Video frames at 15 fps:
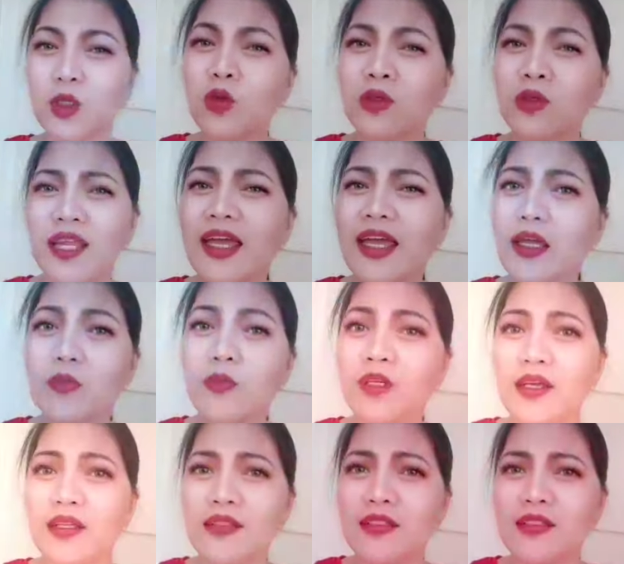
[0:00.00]

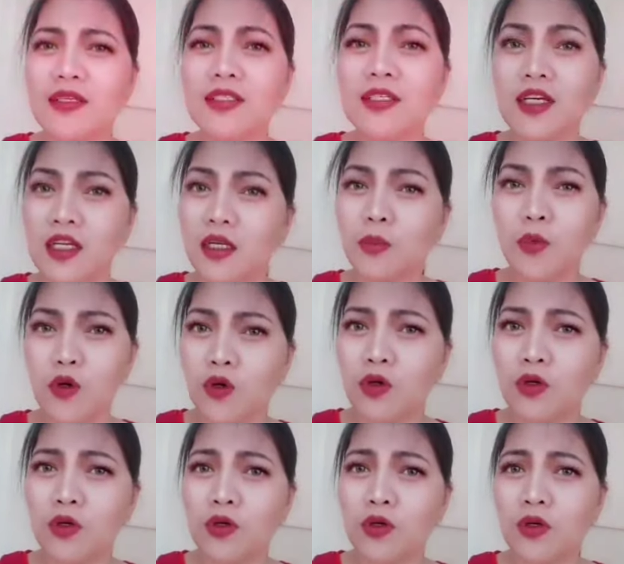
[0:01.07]
Patunayan mo yan sa sarili mo
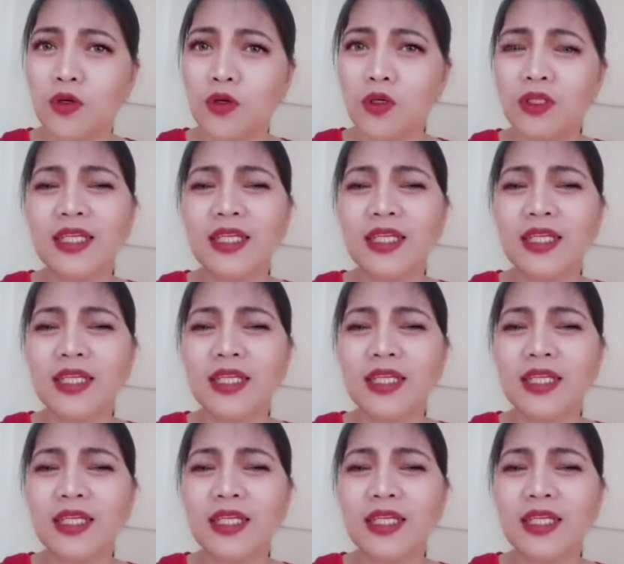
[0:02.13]
na